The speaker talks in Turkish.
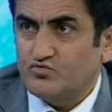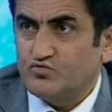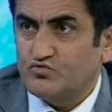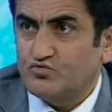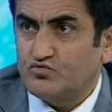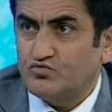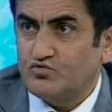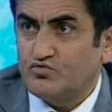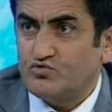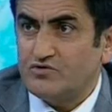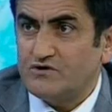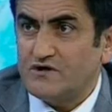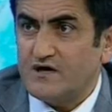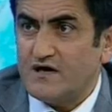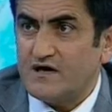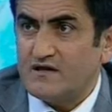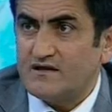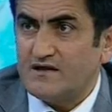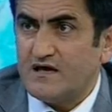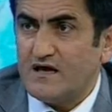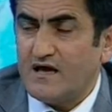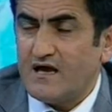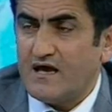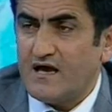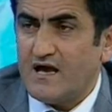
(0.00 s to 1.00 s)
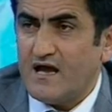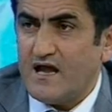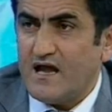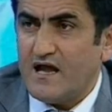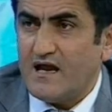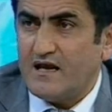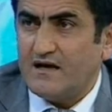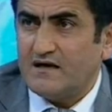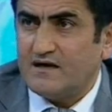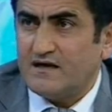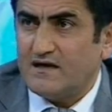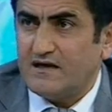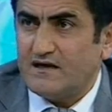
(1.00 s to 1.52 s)
dünyada
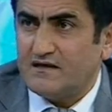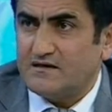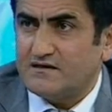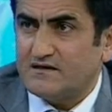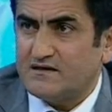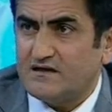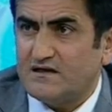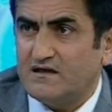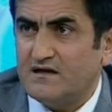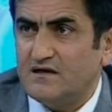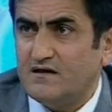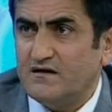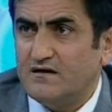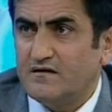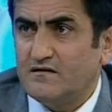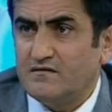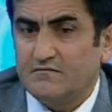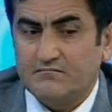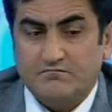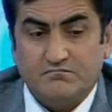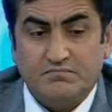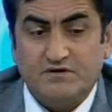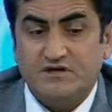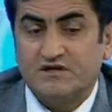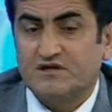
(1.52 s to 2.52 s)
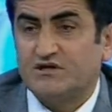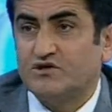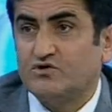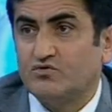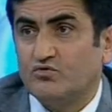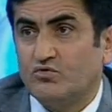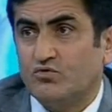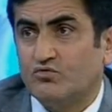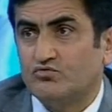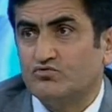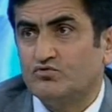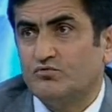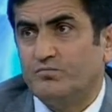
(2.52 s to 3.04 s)
en etkili bitki
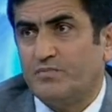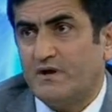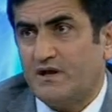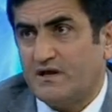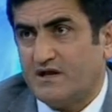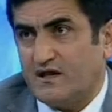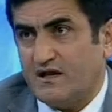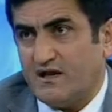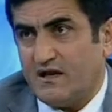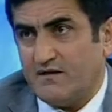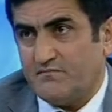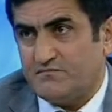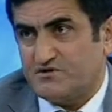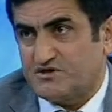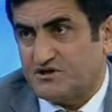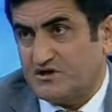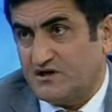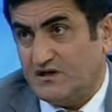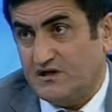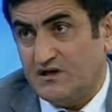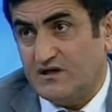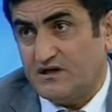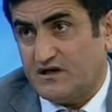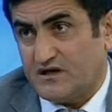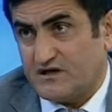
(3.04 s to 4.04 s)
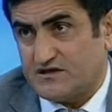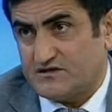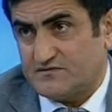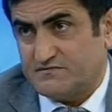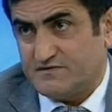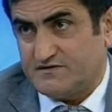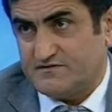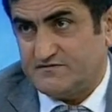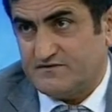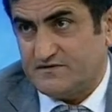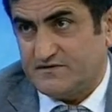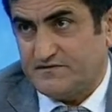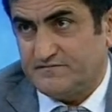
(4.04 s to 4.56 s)
olduğu belgelenmiş. Klinik
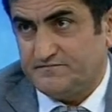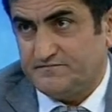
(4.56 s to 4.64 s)
araştırması.